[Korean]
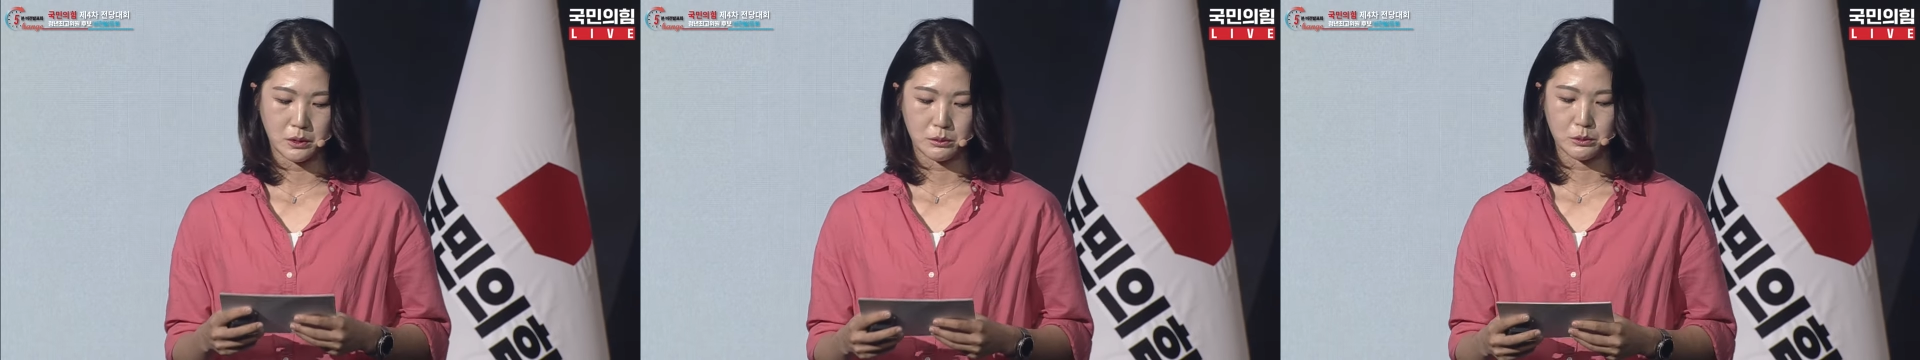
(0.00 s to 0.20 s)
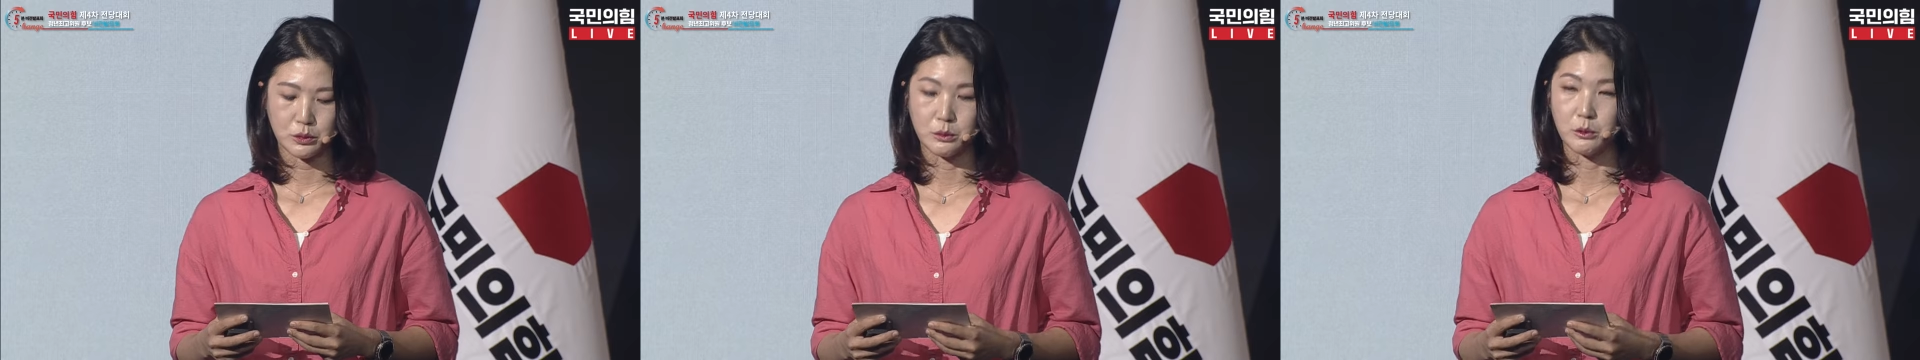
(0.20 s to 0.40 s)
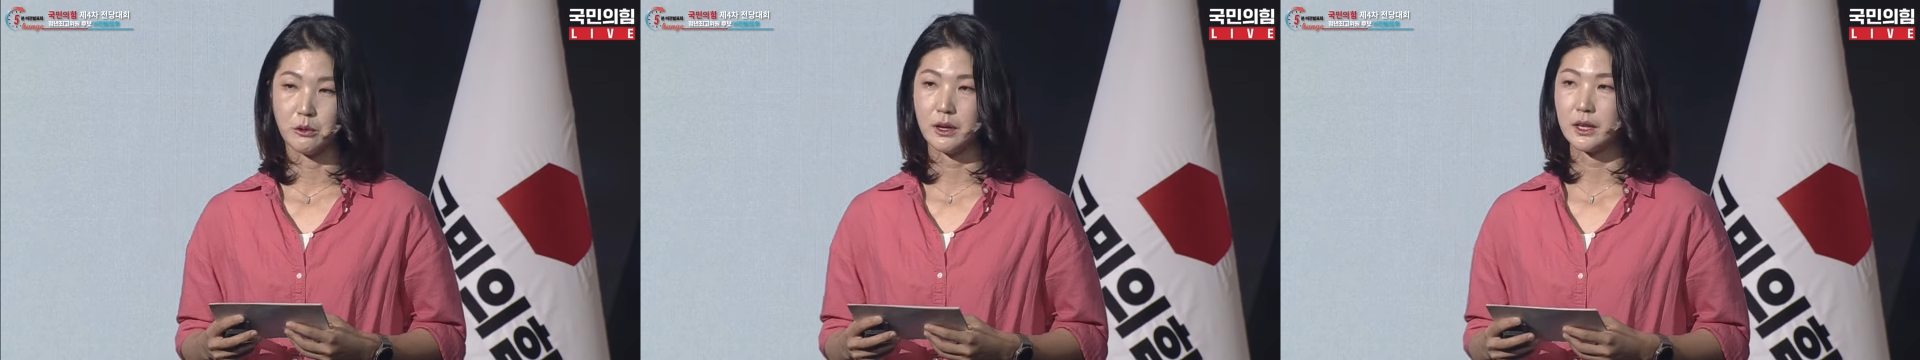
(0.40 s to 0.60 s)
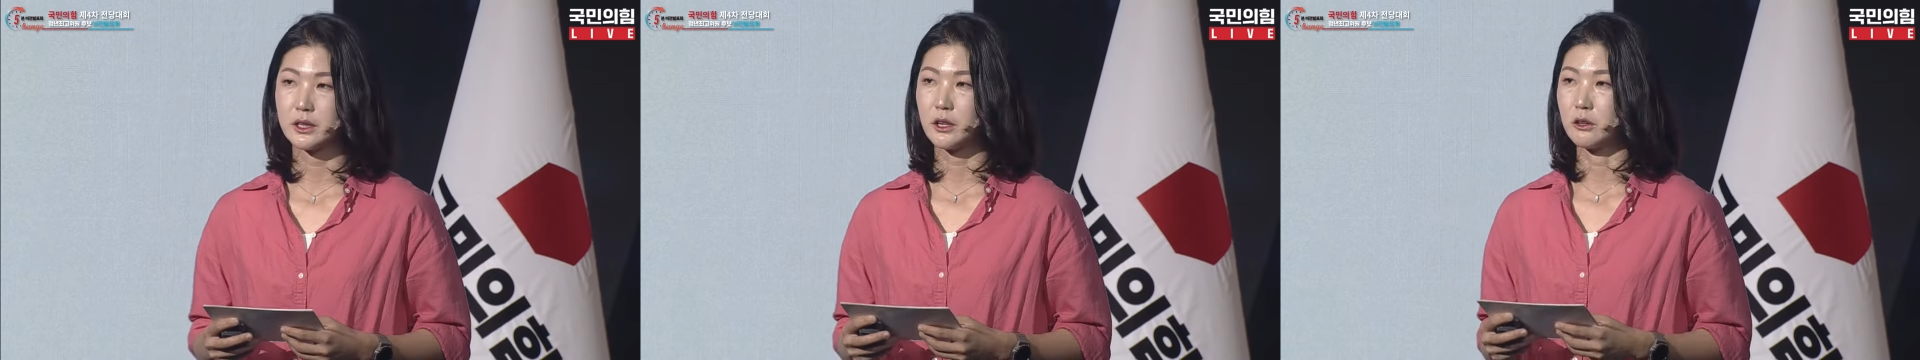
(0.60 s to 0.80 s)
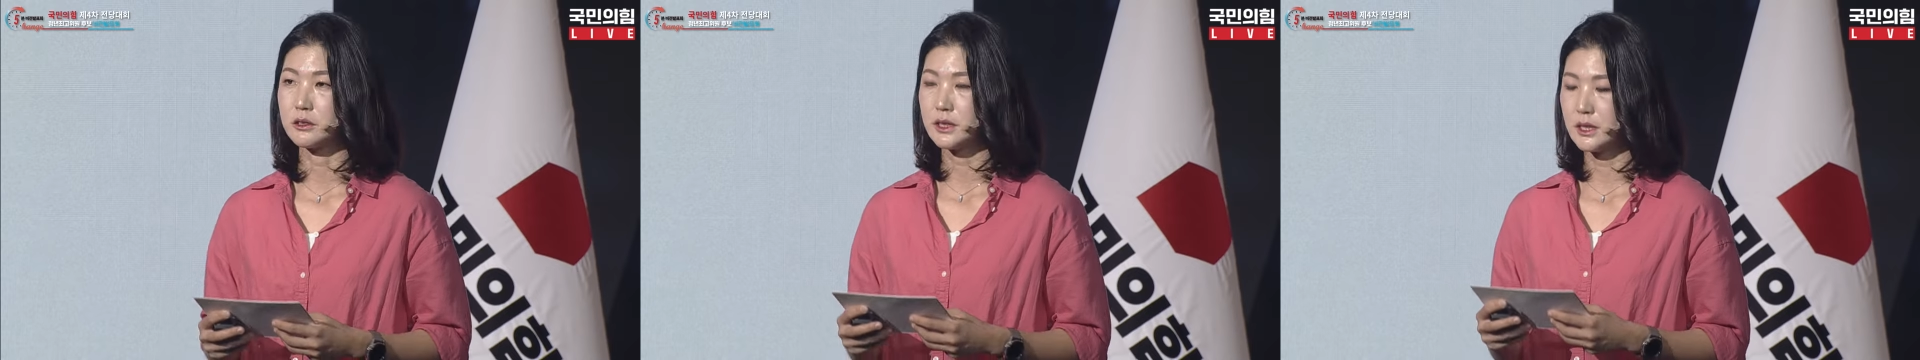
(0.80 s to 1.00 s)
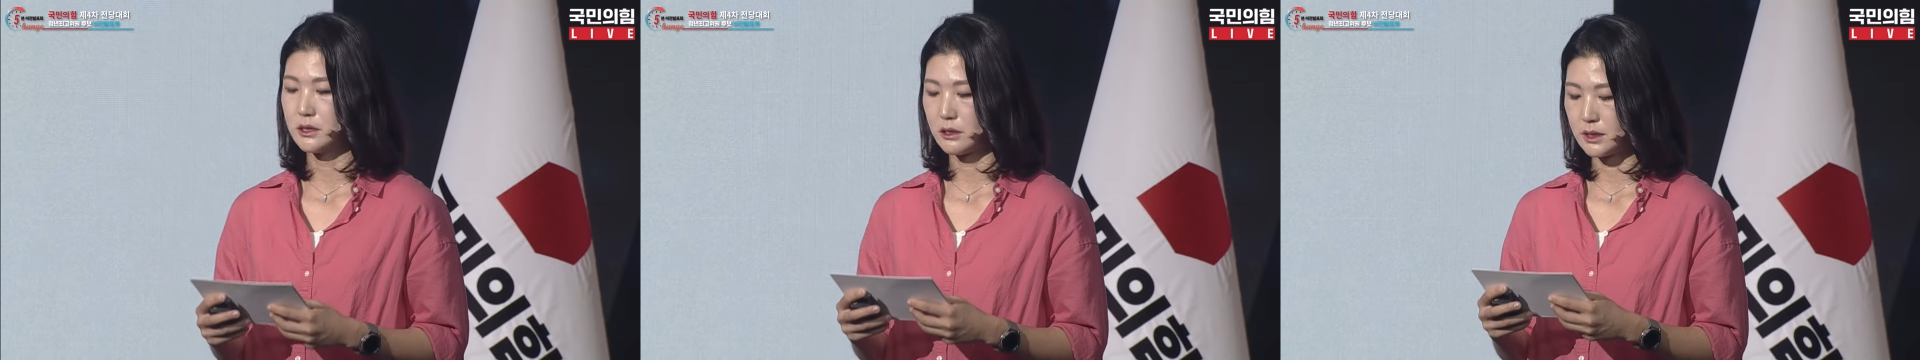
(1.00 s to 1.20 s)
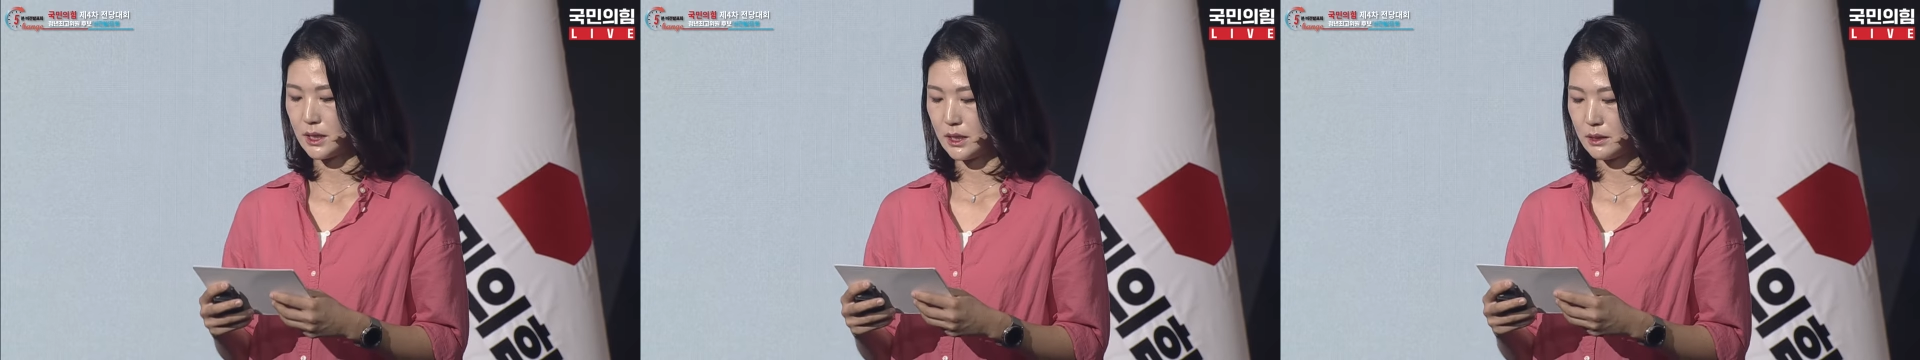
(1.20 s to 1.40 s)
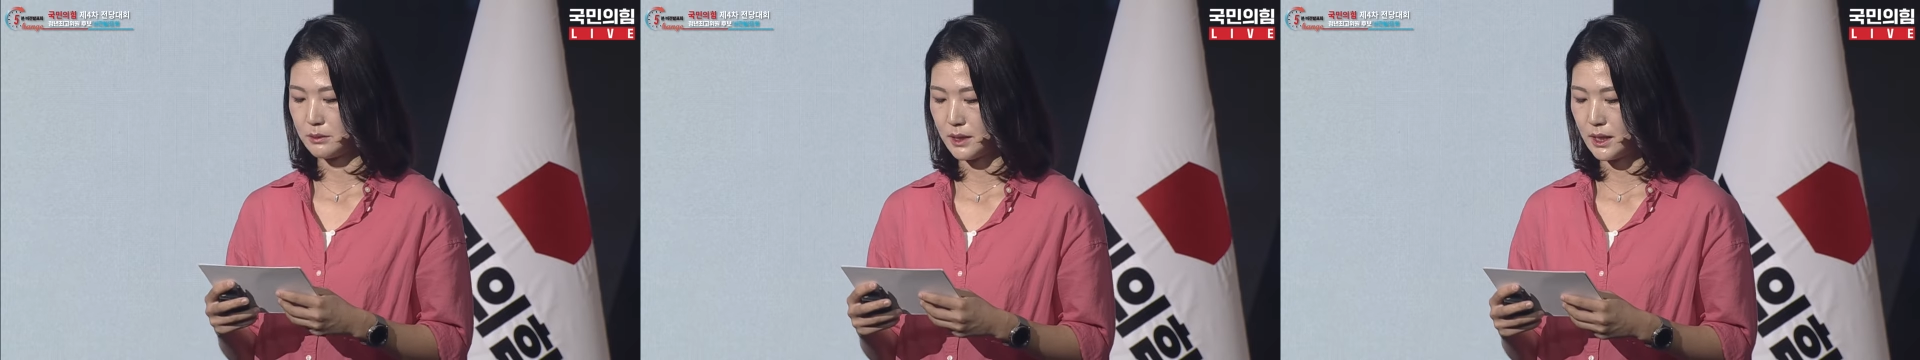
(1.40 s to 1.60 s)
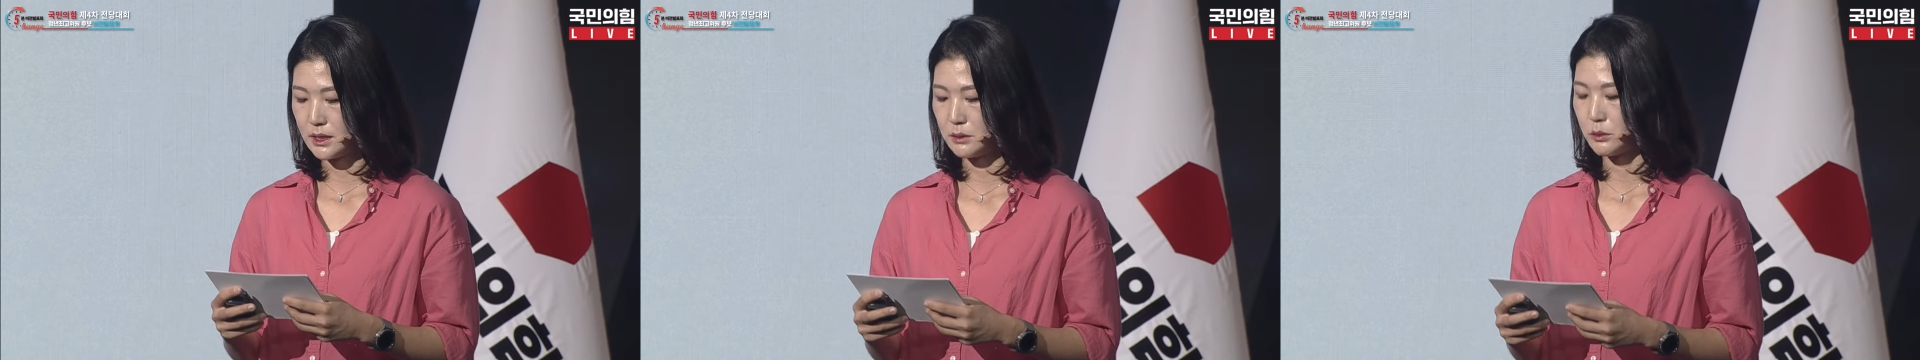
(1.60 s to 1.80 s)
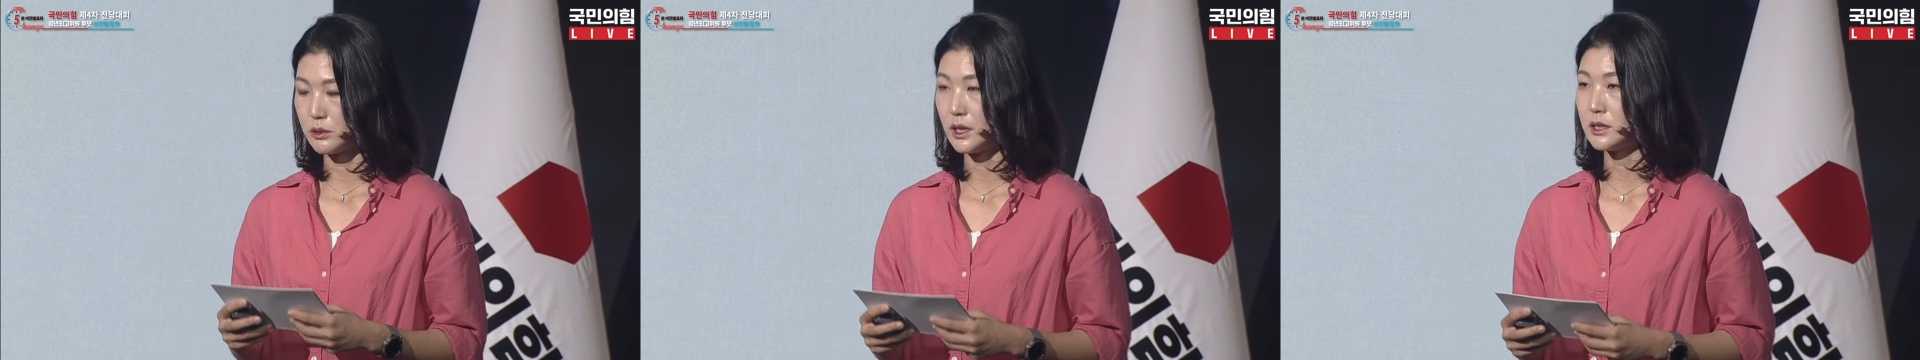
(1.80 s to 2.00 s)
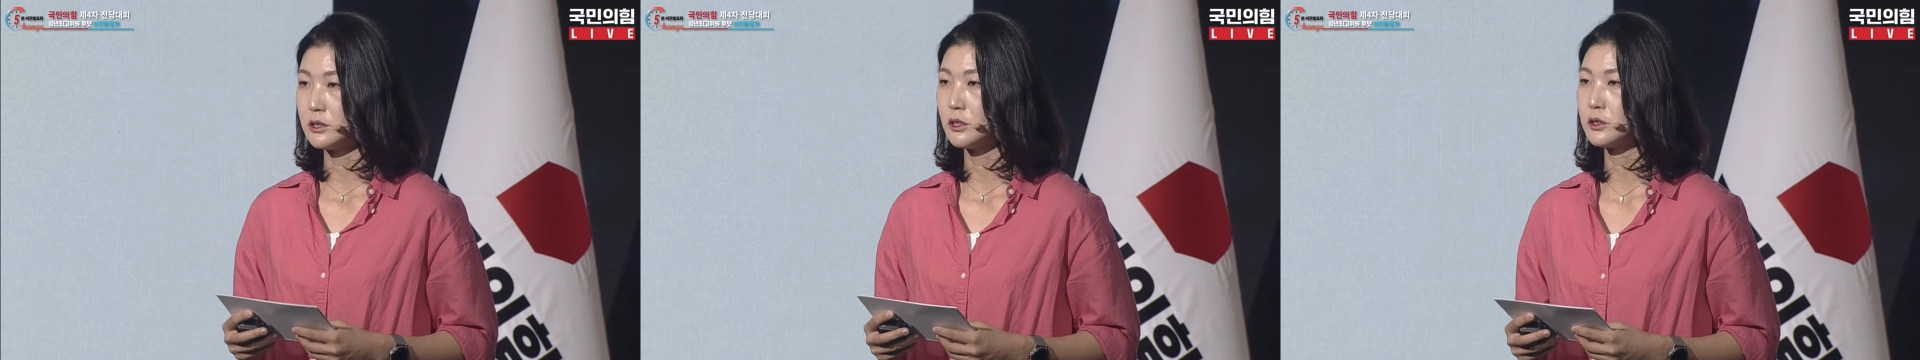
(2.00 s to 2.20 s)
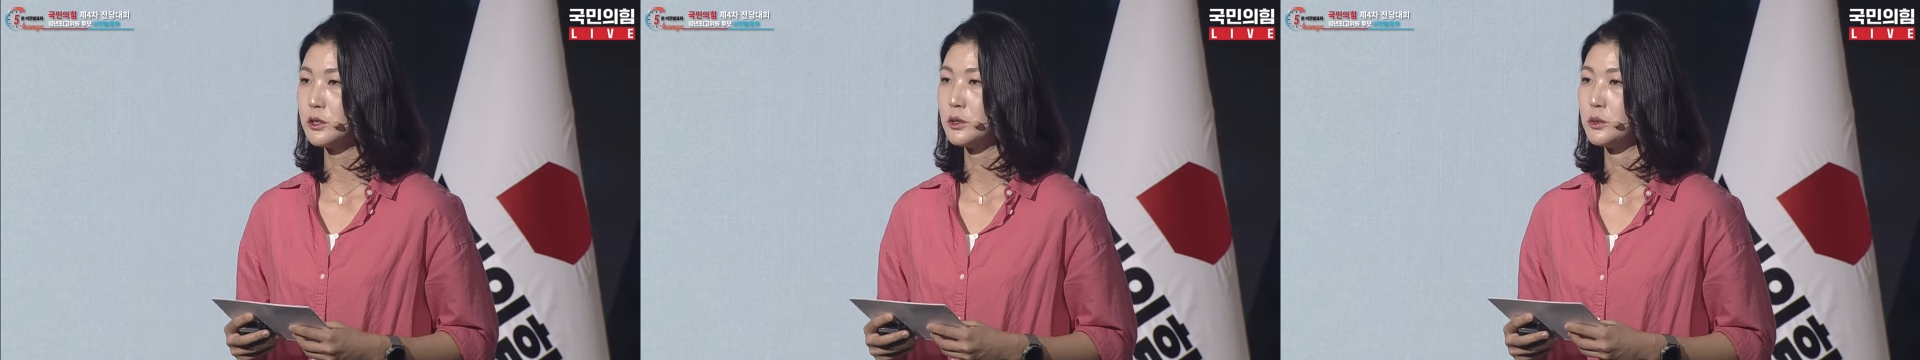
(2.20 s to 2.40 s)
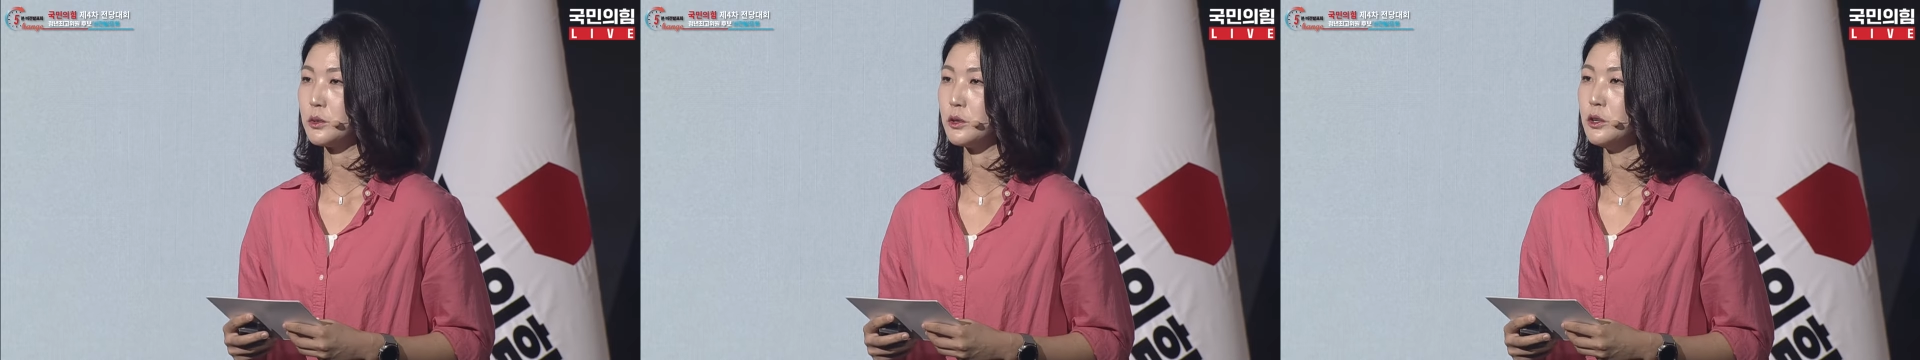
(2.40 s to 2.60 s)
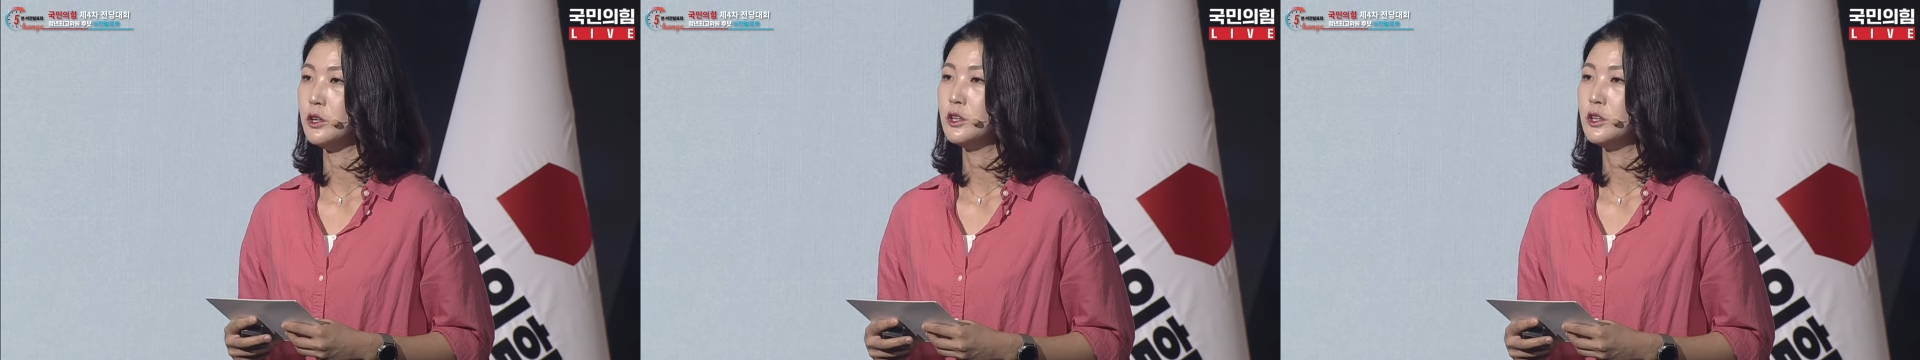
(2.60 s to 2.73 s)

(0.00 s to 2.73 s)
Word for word: 부모와 경제적 자립을 하지 못한 청년도